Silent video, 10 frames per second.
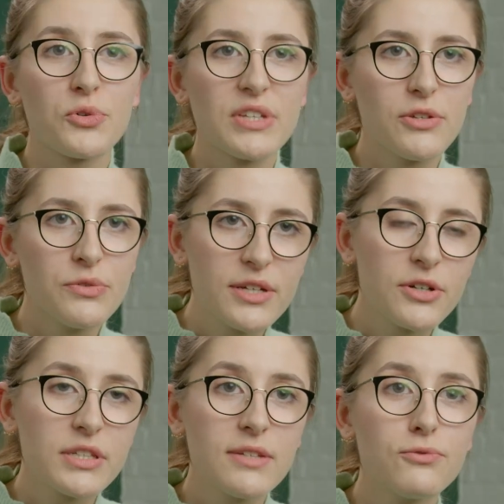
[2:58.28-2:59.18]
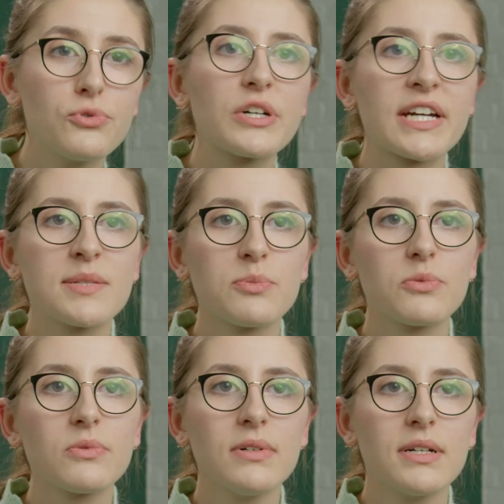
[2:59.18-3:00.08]
prenez est une école qui vous
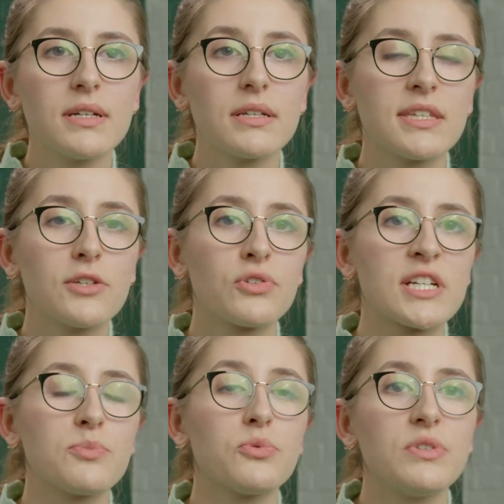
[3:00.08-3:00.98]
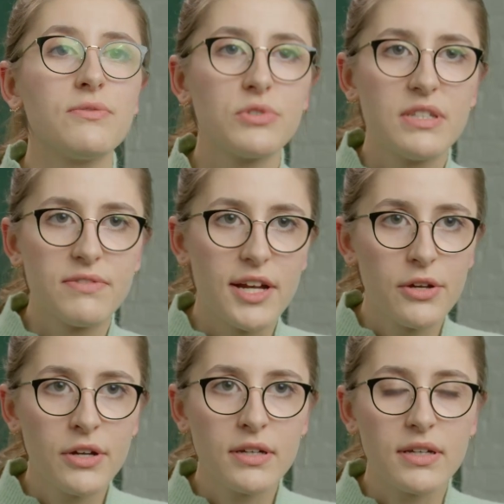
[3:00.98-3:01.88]
correspond, qui correspond au niveau des
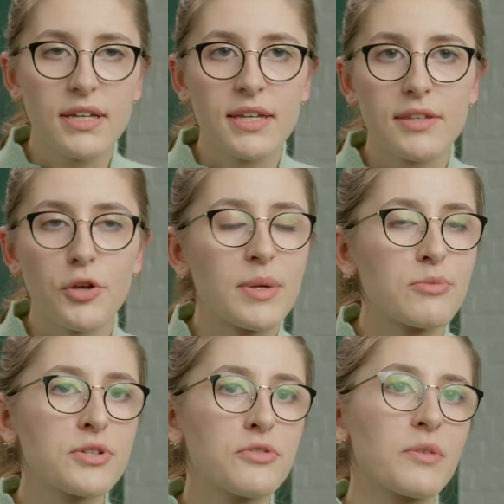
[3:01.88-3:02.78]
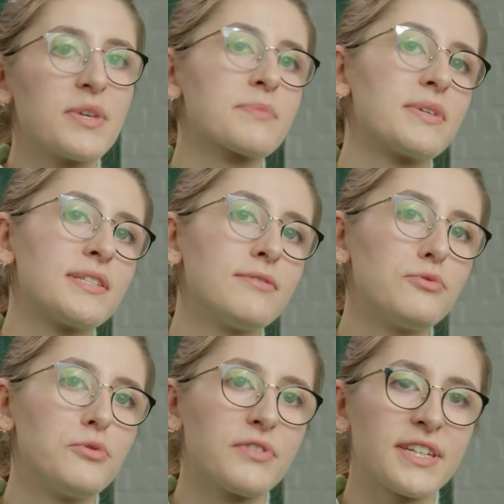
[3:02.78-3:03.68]
valeurs et normalement ça devrait bien se passer,
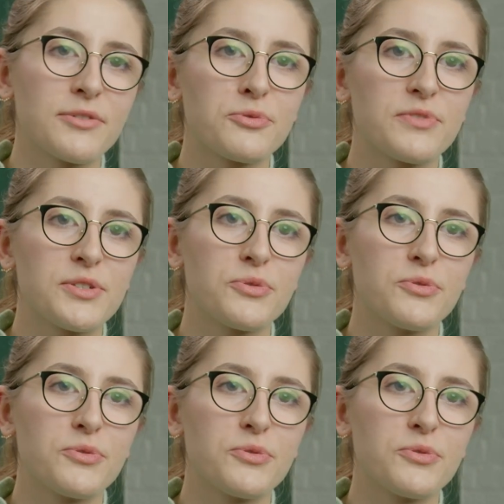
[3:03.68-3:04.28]
vous devriez trouver ce